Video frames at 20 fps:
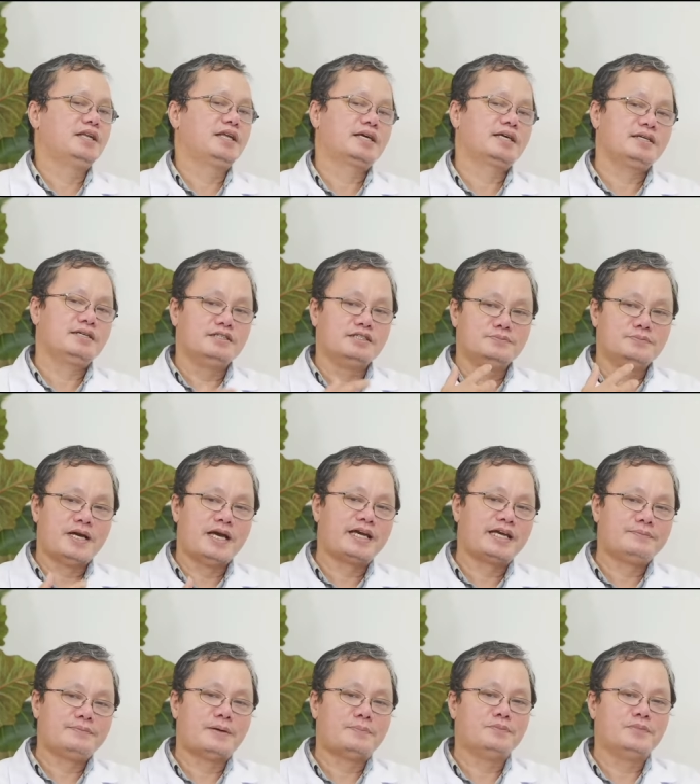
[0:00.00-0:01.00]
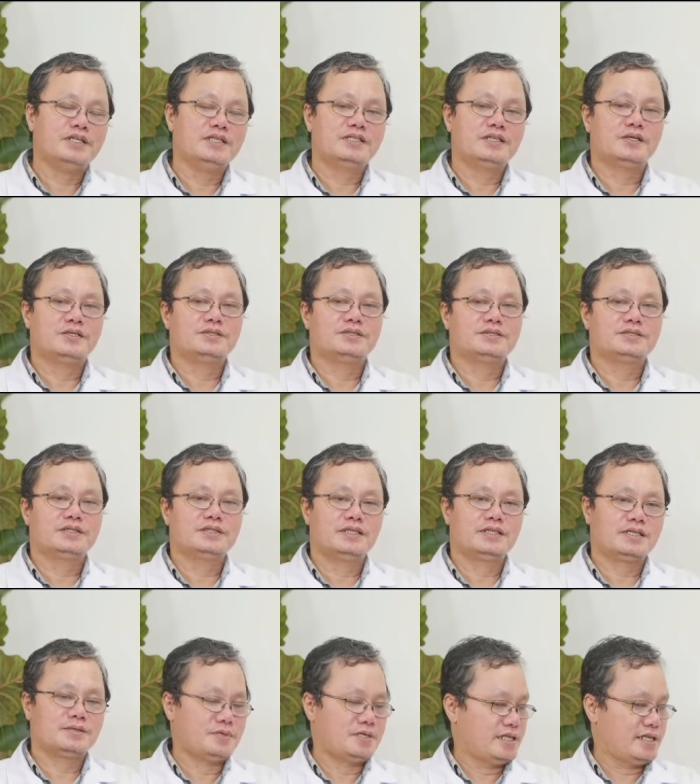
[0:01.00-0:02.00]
mình là cái người mang cái mầm bệnh thôi cho nên cái